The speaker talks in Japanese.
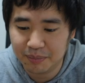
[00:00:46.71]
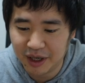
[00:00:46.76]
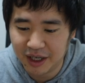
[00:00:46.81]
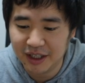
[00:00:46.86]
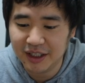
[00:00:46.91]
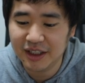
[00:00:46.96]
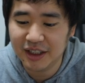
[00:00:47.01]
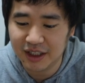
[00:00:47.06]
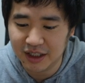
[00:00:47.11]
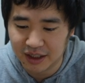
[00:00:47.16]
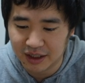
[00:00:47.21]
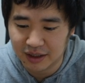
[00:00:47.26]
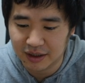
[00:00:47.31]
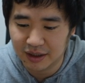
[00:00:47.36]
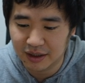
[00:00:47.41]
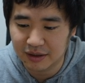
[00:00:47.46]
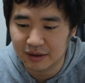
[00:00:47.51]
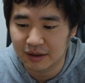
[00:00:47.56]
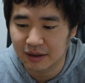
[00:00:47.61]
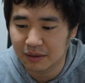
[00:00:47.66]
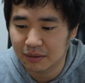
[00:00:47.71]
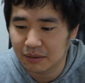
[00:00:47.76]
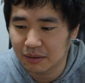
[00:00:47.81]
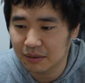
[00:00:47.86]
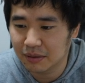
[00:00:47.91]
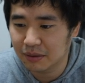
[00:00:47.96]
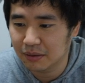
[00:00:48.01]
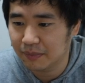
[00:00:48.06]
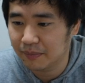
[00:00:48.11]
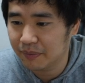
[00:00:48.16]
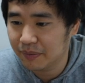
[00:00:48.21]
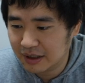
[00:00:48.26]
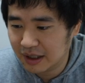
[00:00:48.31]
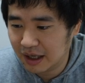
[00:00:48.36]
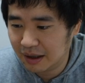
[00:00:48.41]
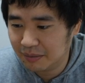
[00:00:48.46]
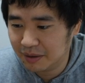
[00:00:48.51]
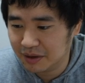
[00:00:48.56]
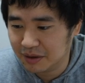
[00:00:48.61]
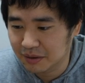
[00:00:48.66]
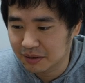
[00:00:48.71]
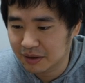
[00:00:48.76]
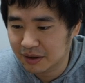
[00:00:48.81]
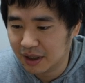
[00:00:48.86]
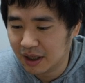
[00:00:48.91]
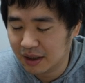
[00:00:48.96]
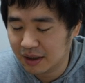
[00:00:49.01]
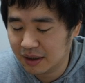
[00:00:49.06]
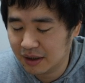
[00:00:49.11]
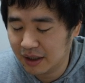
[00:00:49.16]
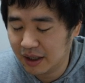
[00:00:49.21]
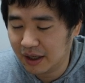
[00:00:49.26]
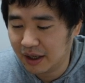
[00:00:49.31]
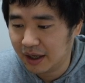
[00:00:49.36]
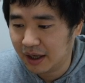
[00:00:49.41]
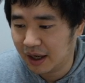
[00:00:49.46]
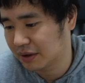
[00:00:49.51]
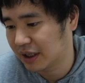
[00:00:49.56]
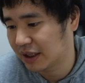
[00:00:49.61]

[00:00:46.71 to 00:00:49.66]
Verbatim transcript: ペ a ジ g ですねこのサービスを使って